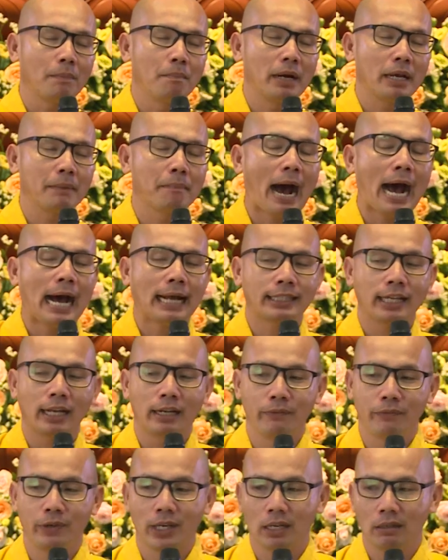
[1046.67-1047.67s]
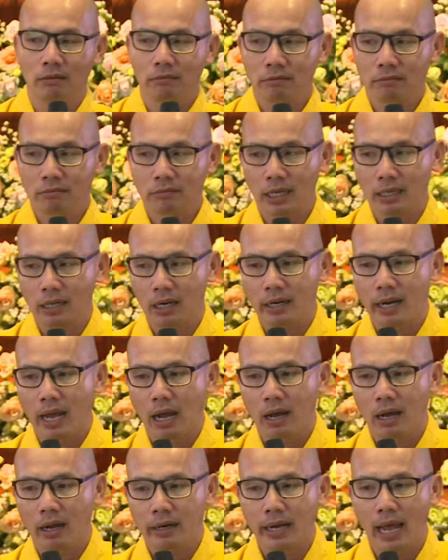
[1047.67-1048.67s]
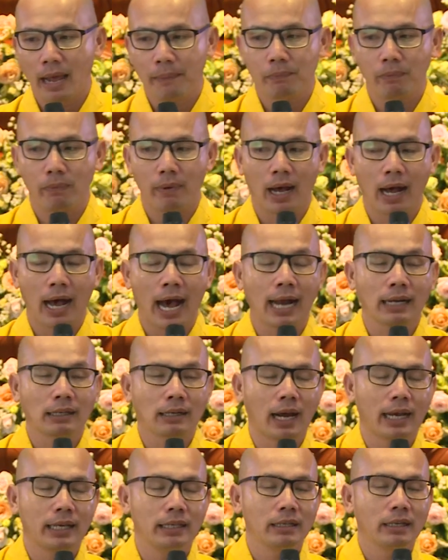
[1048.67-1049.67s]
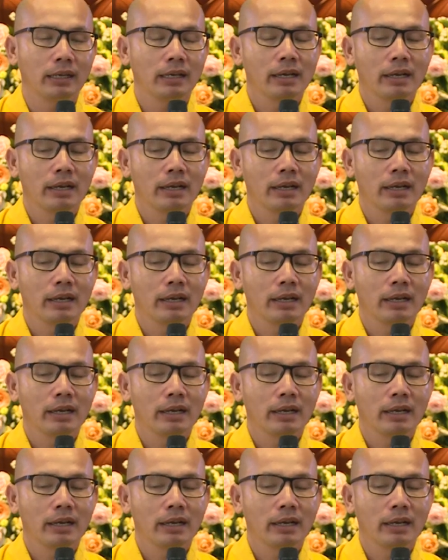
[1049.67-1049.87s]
13 thành viên rất là đẹp và hát hay,